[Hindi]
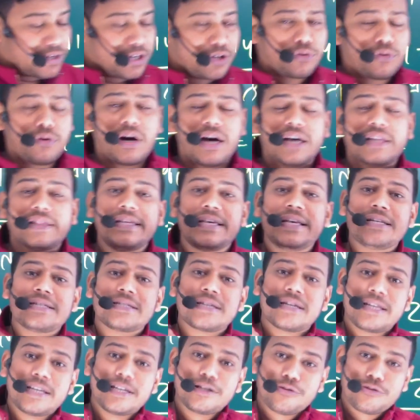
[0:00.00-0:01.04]
को अधिक से
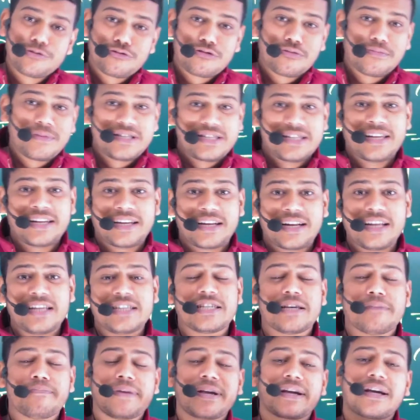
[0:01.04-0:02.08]
अधिक दोस्तों में शेयर करें
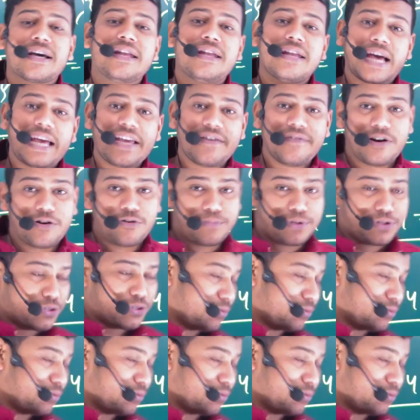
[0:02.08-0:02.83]
जब मैं कल लाइव आऊँ बच्चों